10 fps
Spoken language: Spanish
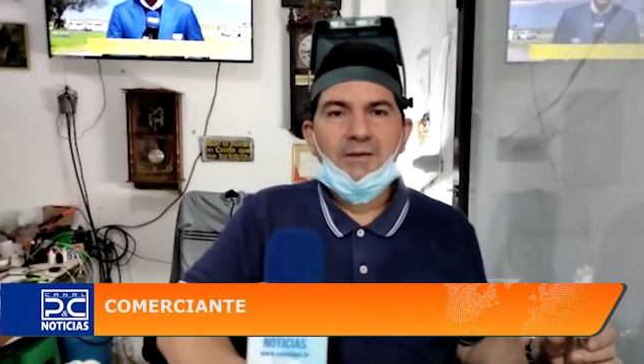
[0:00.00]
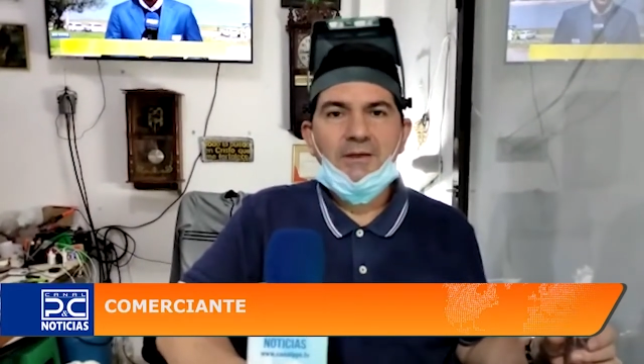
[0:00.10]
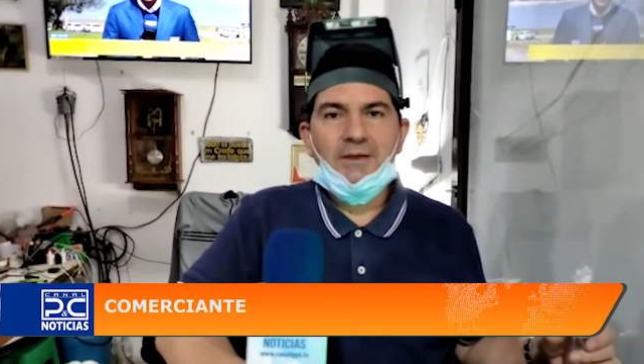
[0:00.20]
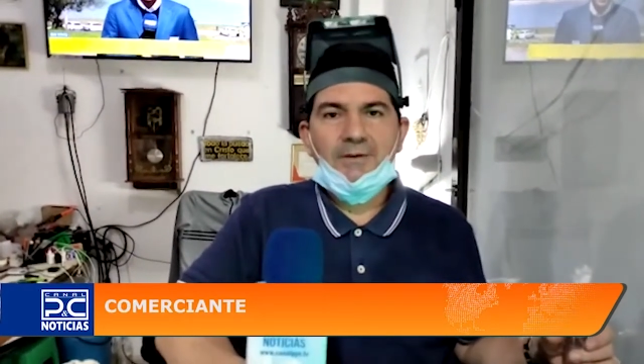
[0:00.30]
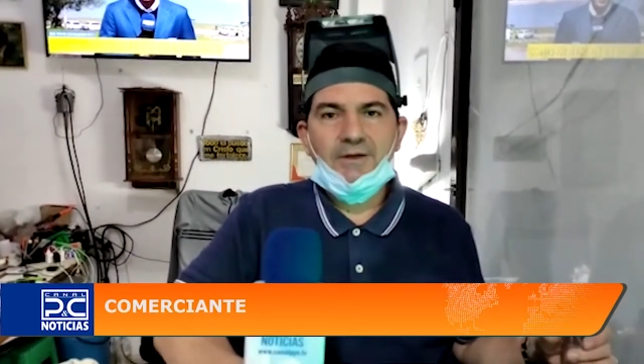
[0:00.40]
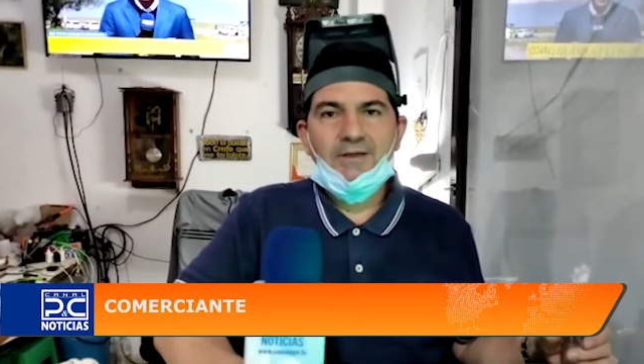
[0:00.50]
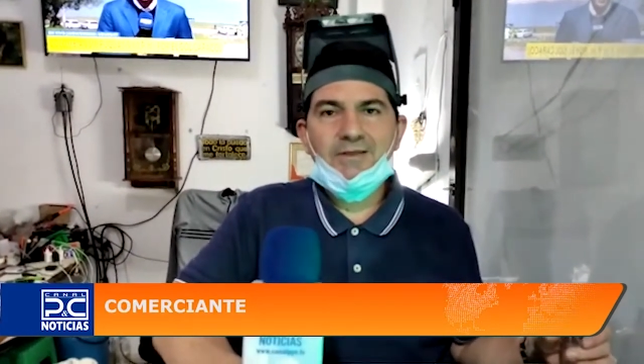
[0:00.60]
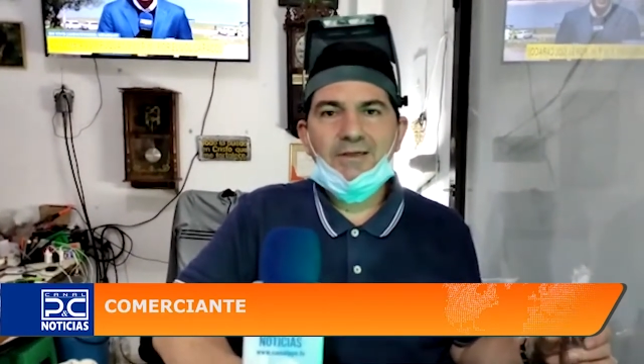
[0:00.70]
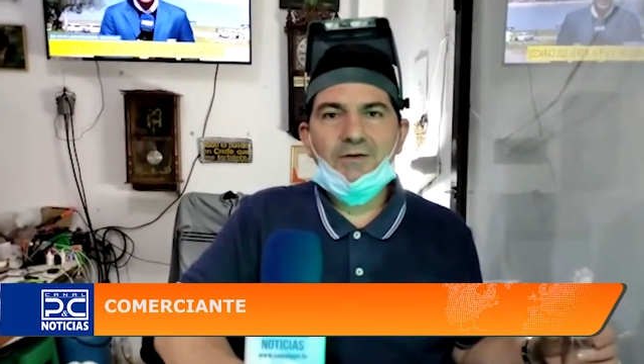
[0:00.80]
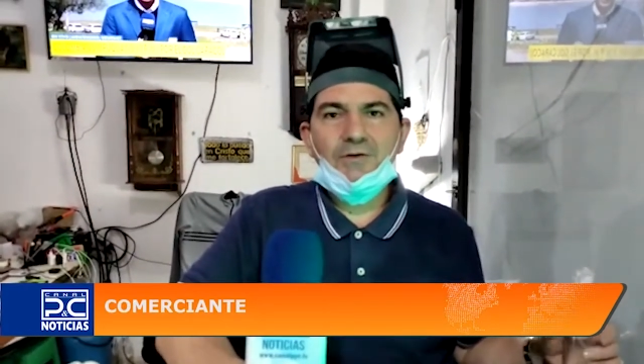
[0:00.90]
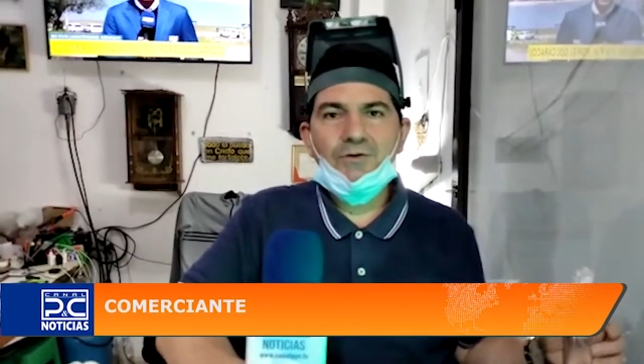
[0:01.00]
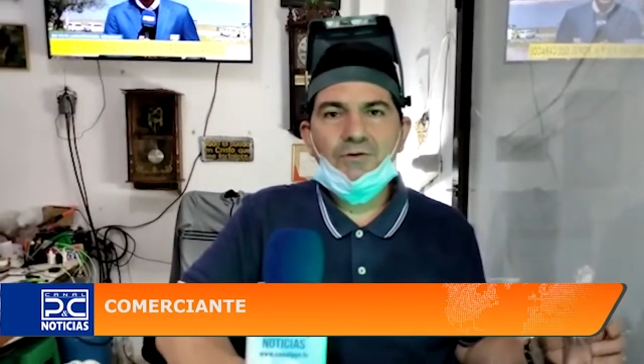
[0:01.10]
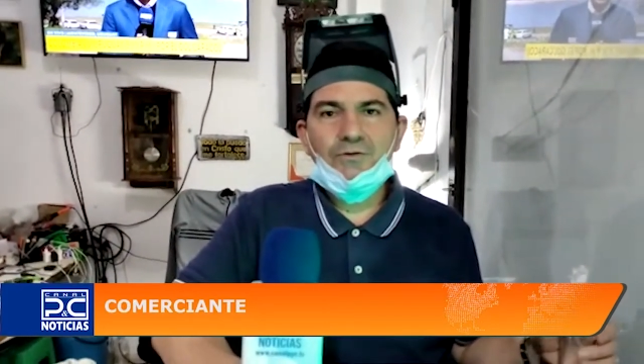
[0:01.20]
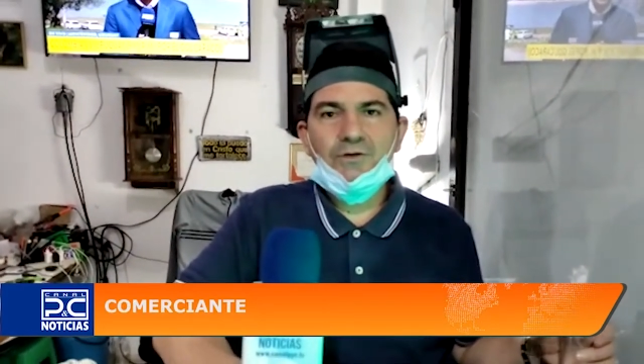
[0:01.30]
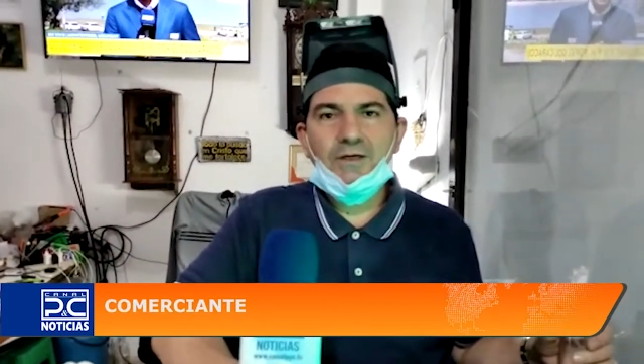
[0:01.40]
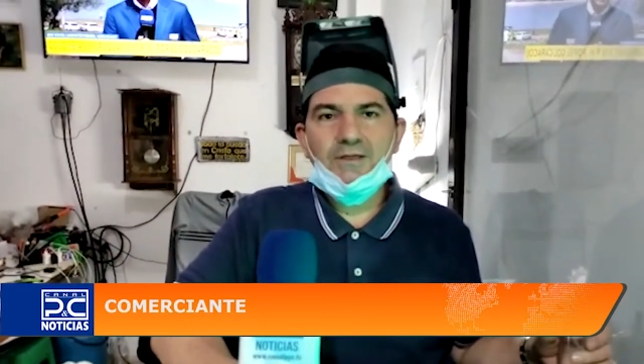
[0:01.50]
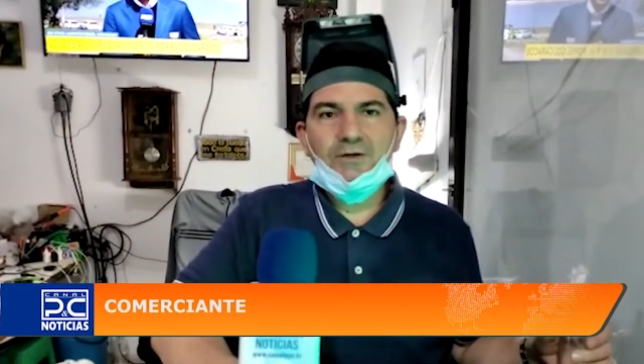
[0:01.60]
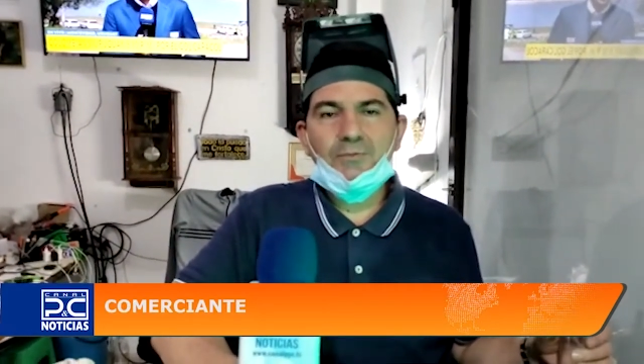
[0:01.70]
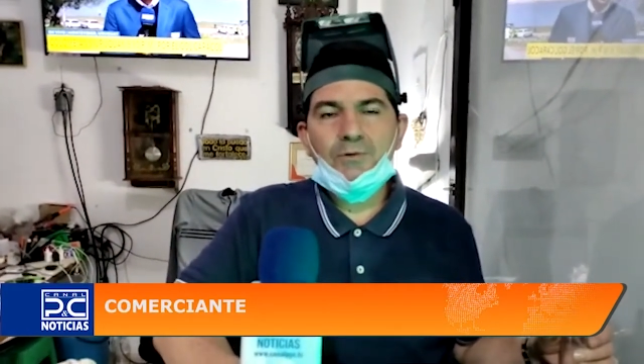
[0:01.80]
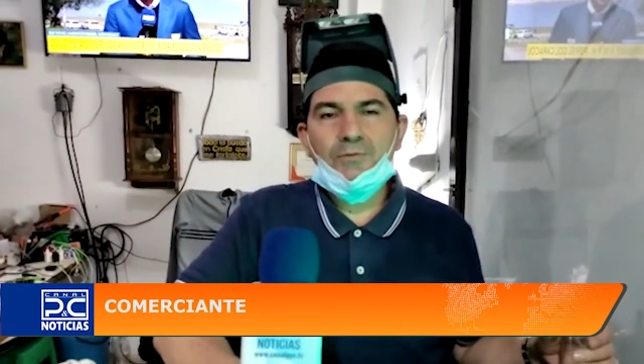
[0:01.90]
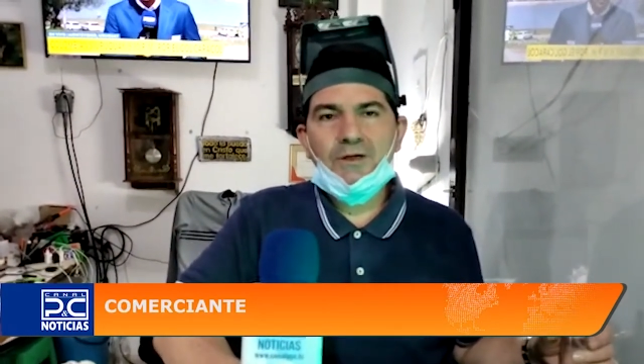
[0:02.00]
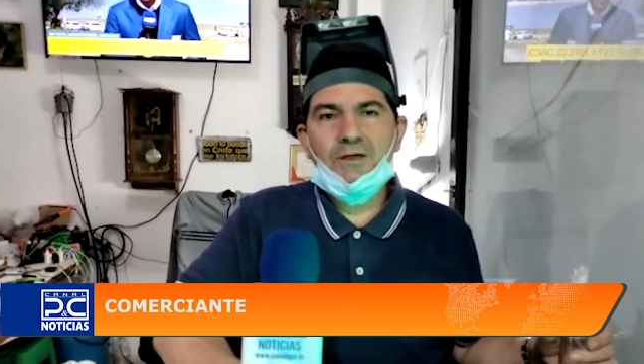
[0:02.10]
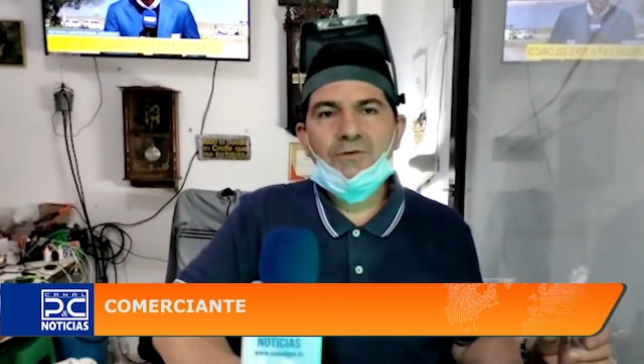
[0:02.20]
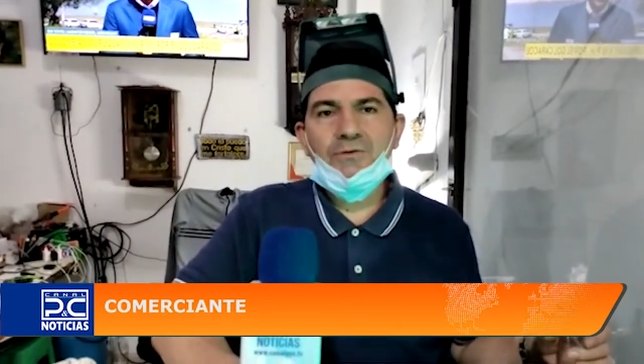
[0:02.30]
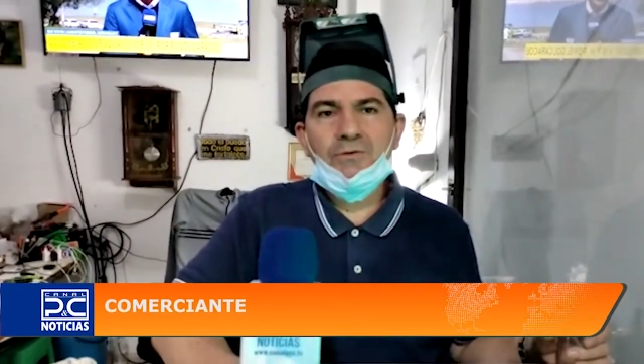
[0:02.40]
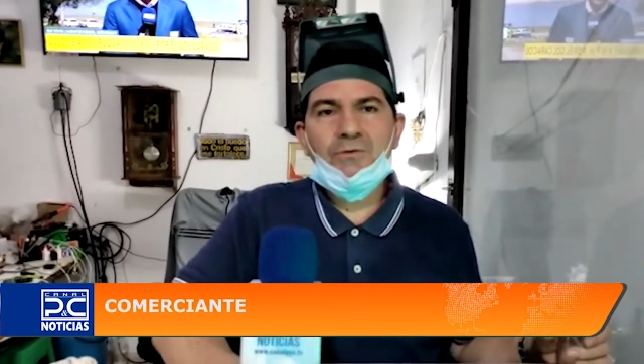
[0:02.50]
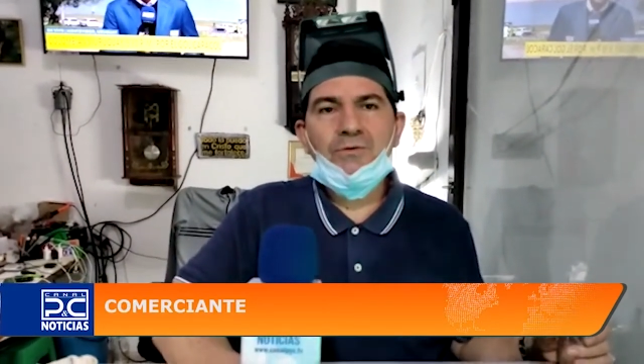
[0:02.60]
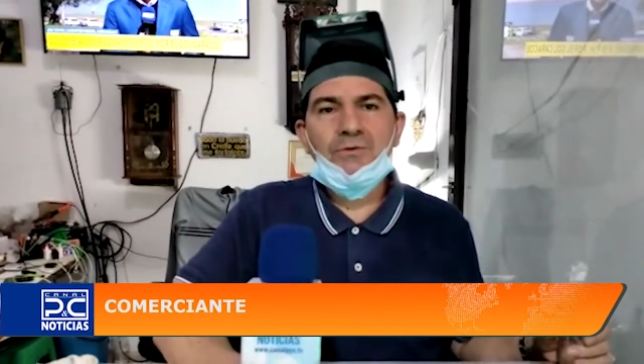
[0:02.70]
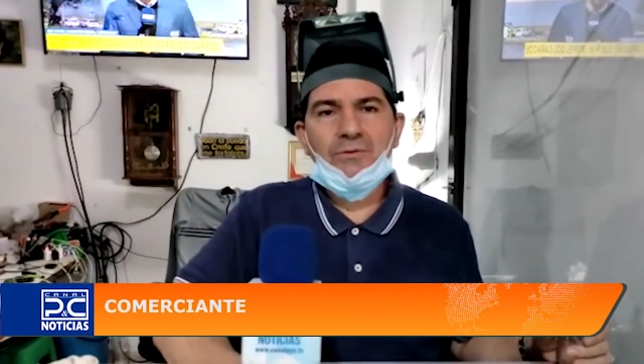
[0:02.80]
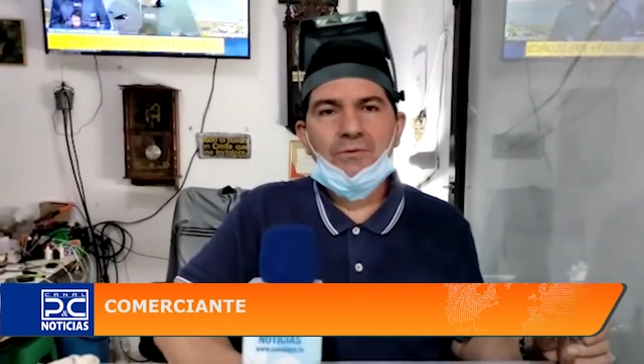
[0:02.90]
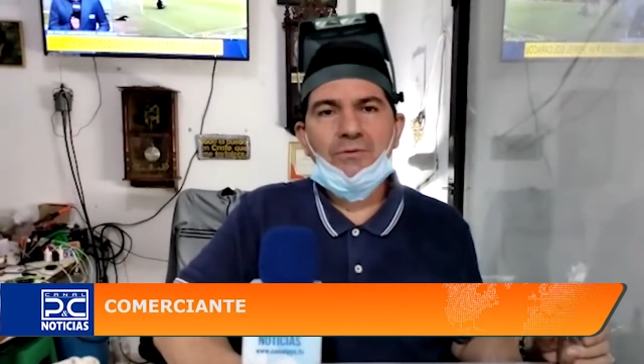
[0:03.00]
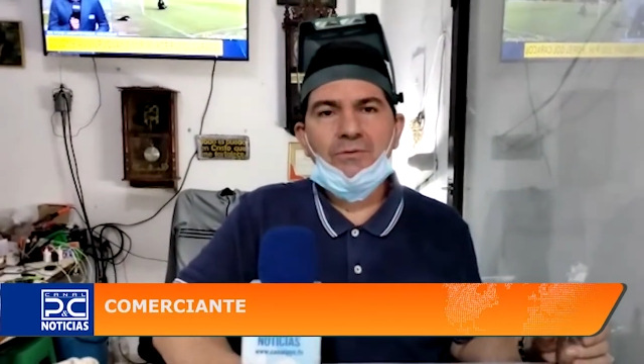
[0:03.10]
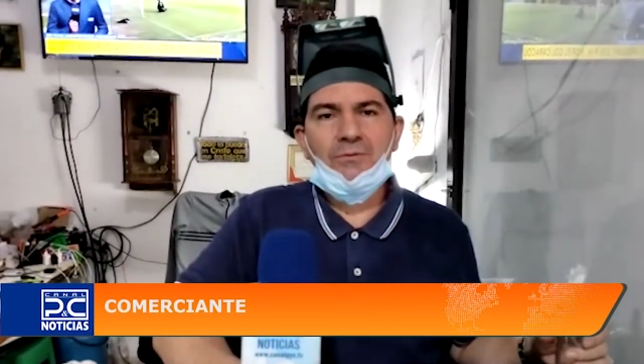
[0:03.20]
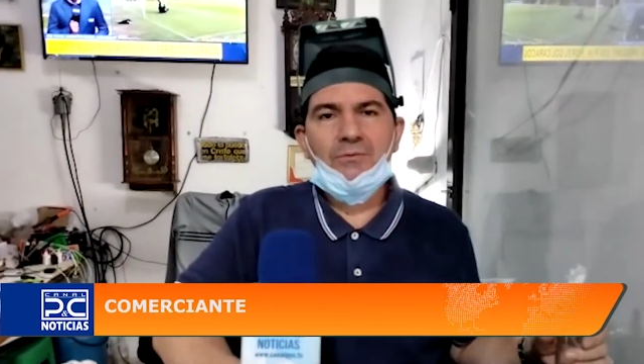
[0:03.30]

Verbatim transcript: eh, abrí este negocio y hace como un año